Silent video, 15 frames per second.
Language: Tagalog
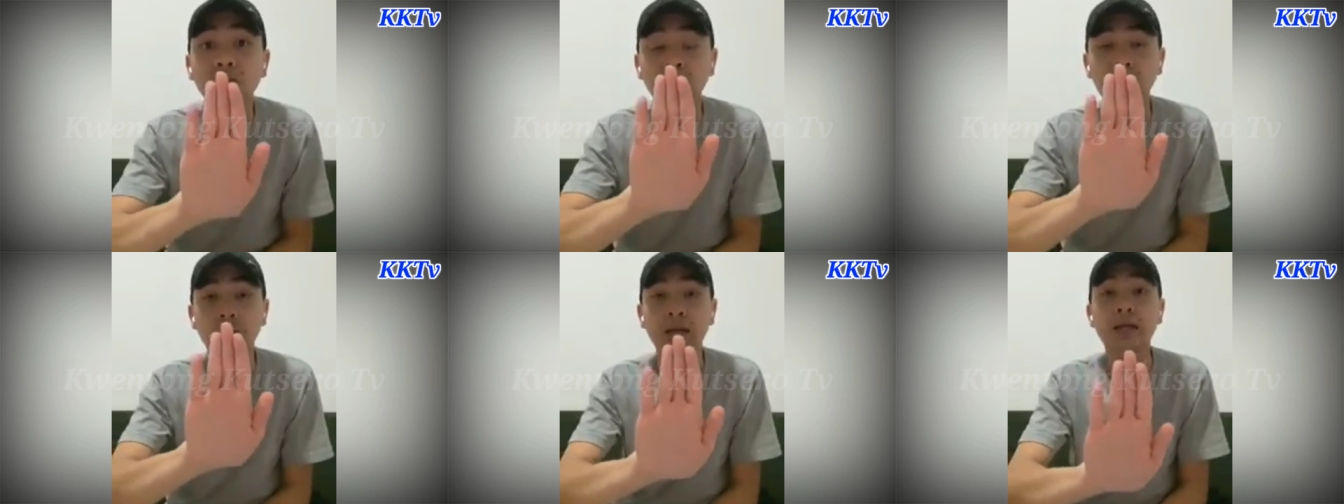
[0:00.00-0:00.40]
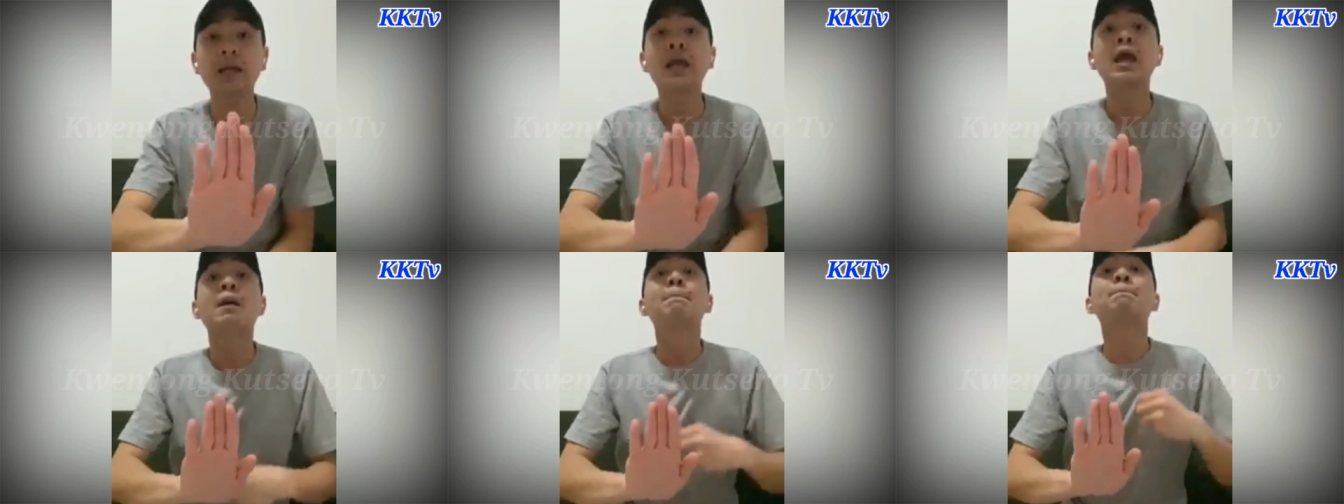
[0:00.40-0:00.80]
Okay.
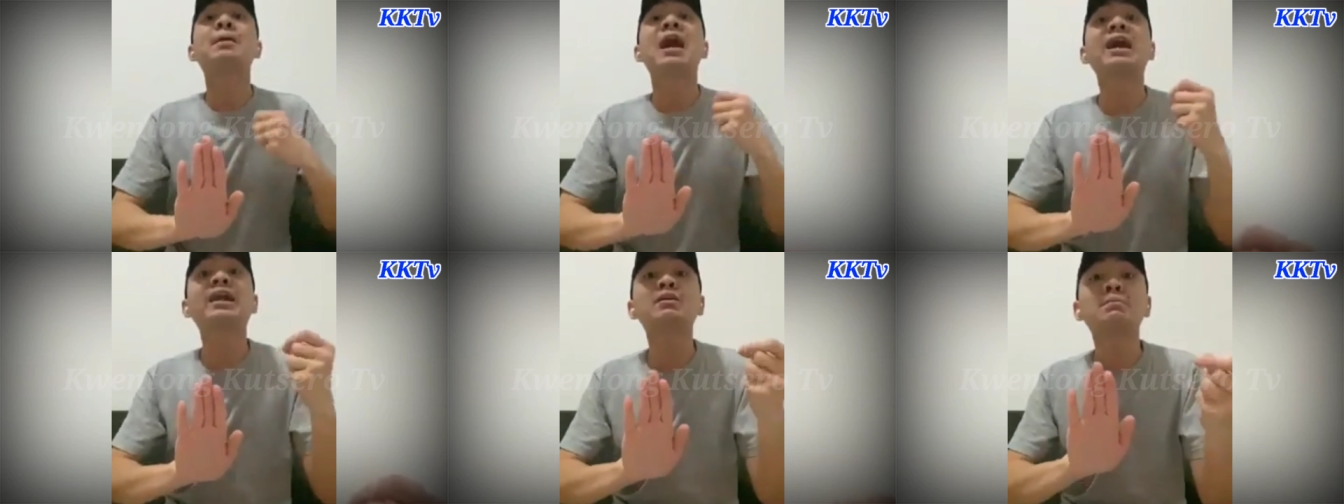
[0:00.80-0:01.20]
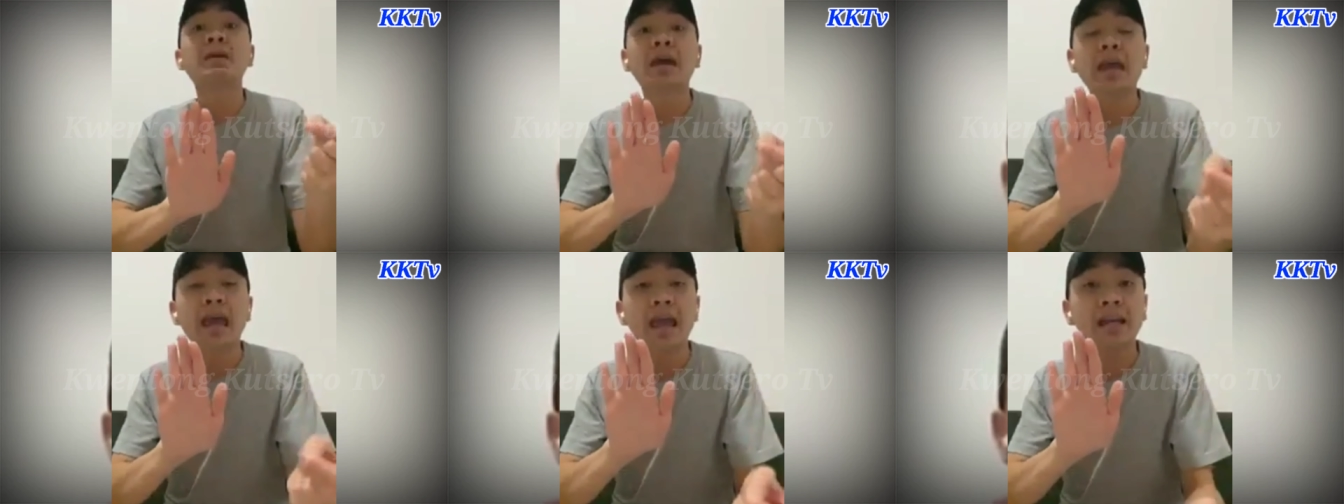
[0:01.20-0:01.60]
Para
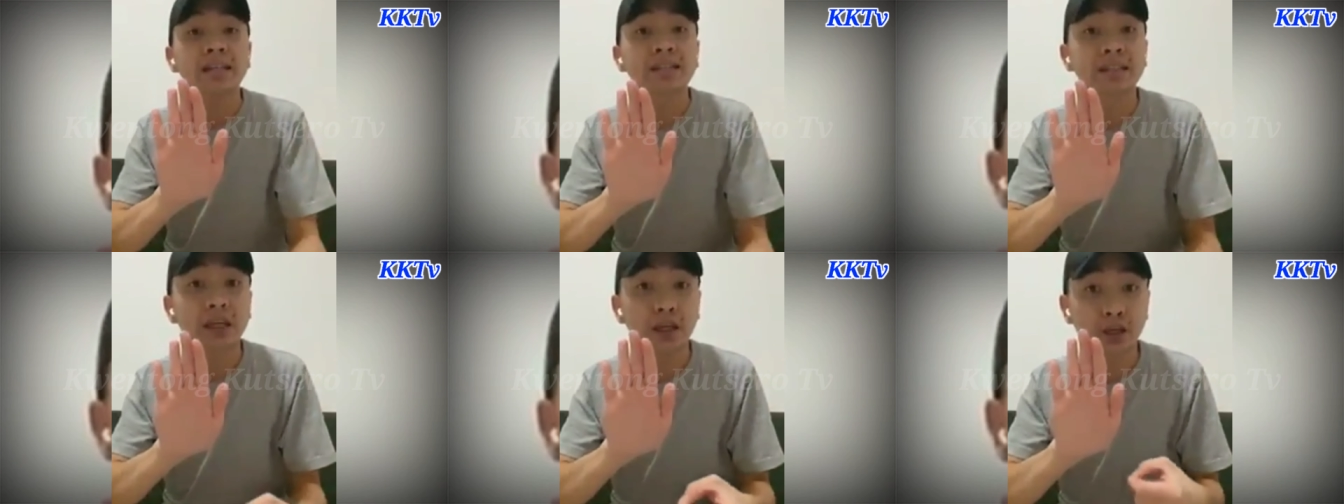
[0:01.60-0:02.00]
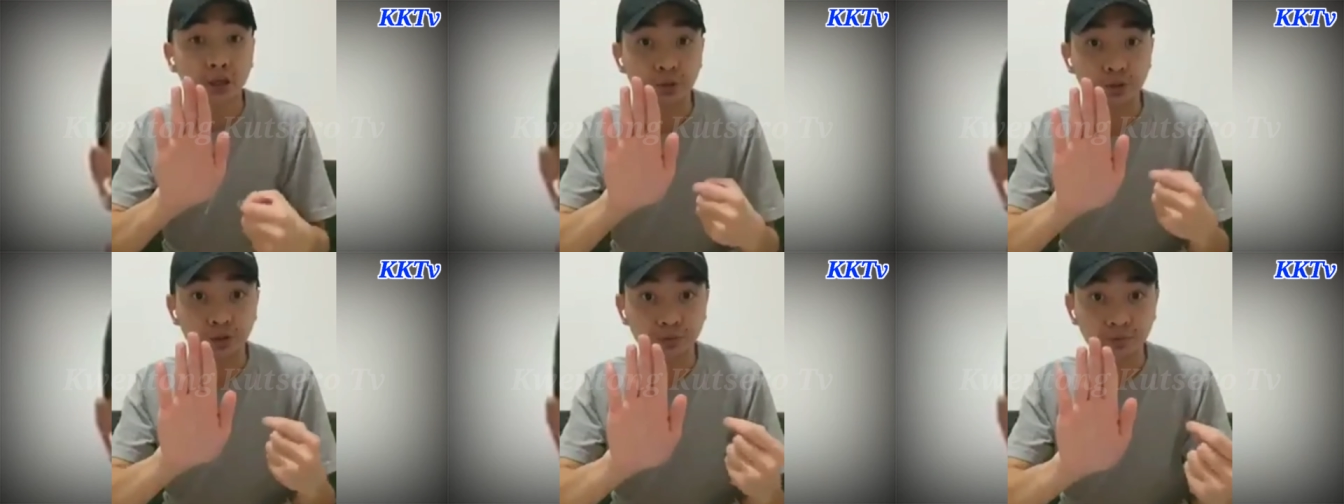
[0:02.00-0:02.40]

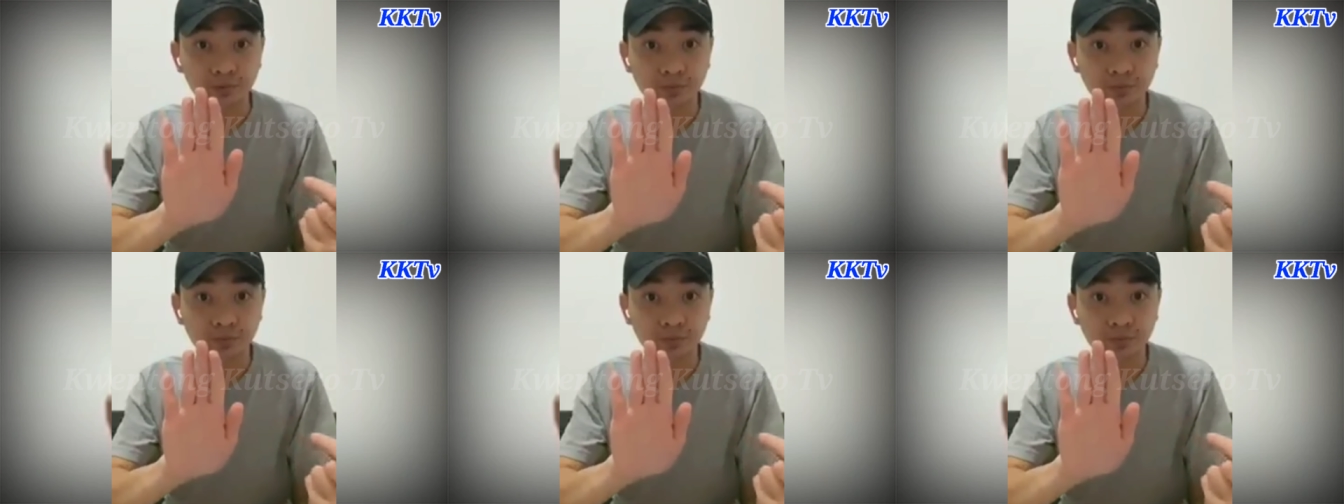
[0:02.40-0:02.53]
ma-execute